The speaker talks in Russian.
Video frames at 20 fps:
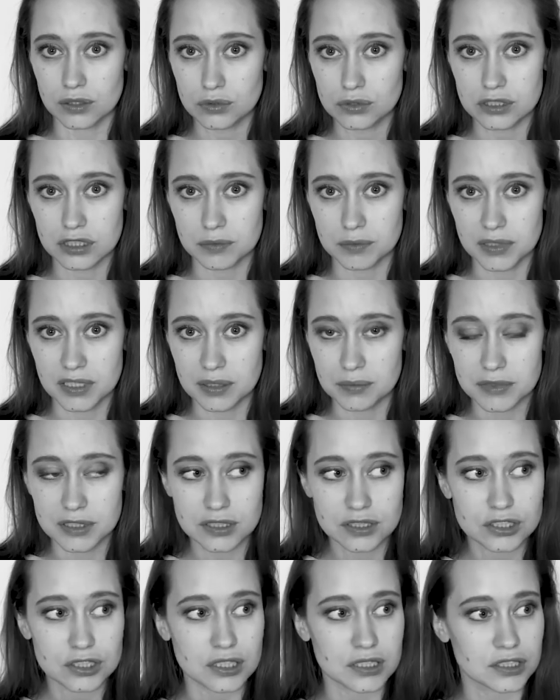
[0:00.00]
люди, и
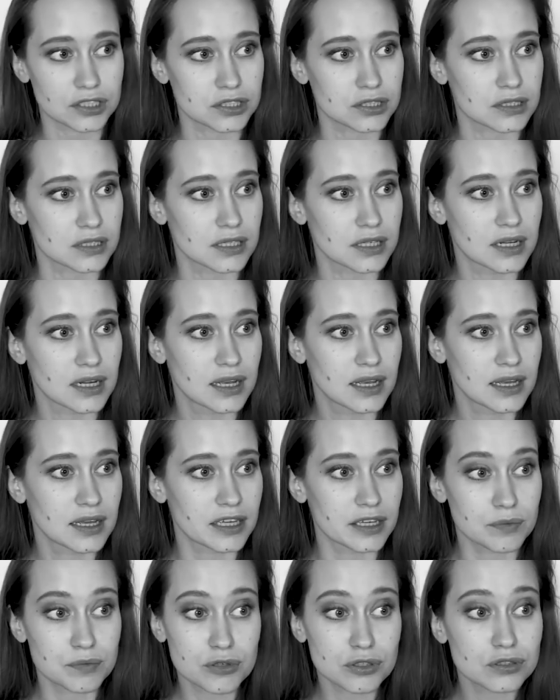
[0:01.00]
беременные женщины –
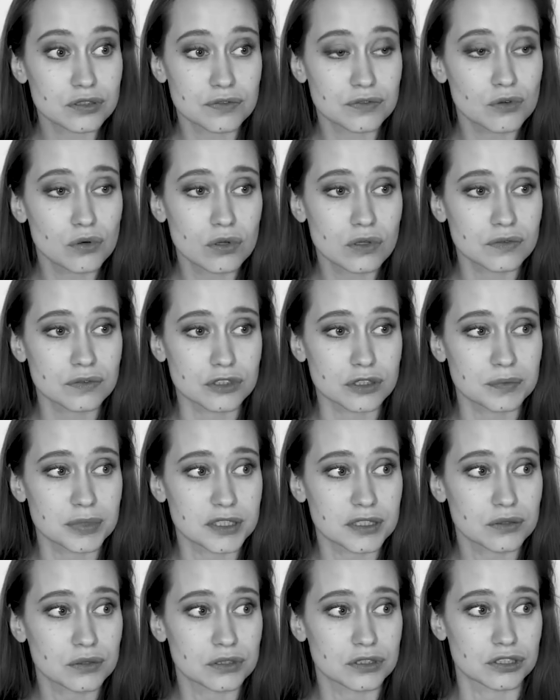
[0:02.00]
им просто в голову не
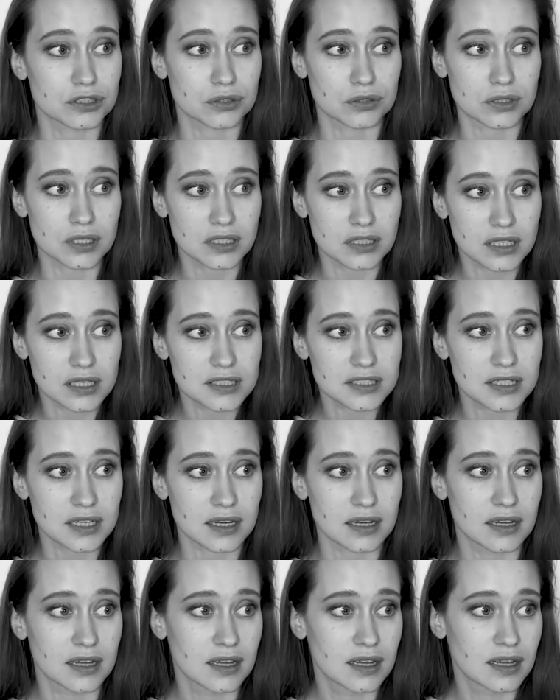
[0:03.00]
приходит, что так
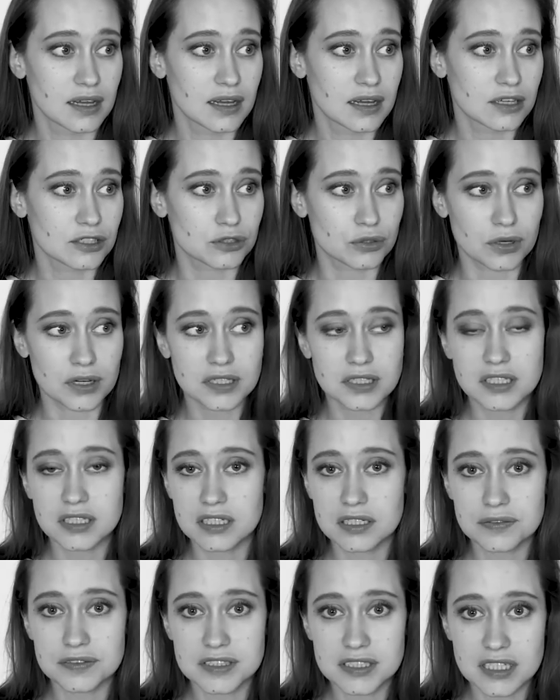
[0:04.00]
нельзя, что они
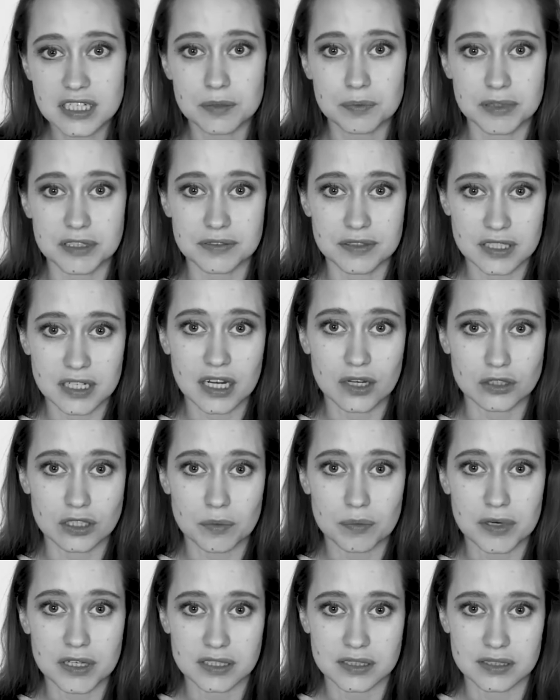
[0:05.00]
их всех подвергают
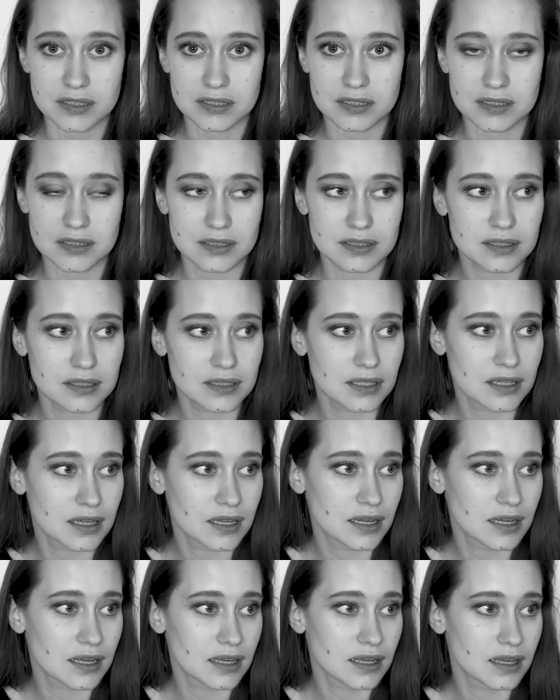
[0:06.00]
опасности.
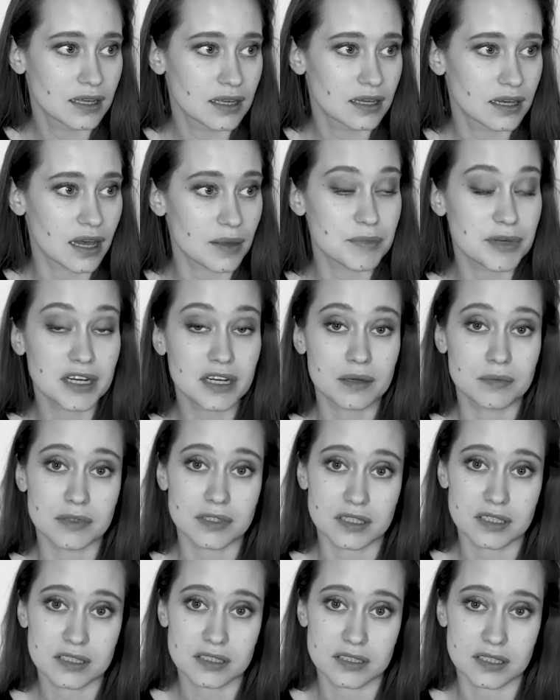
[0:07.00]
О
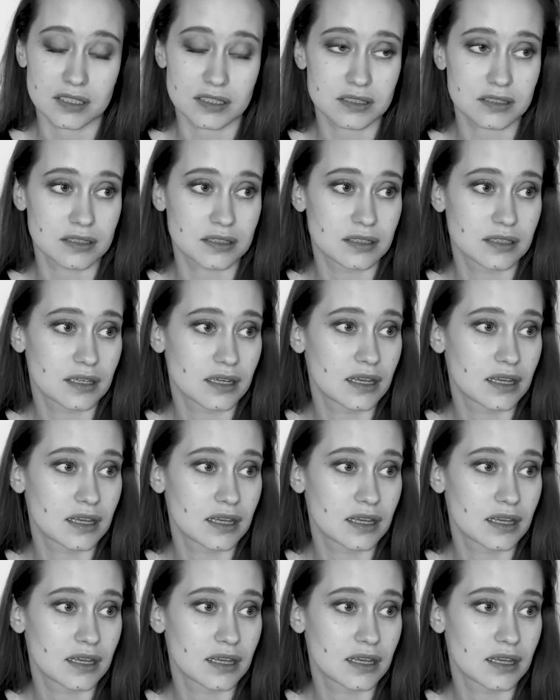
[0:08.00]
беременных, кстати.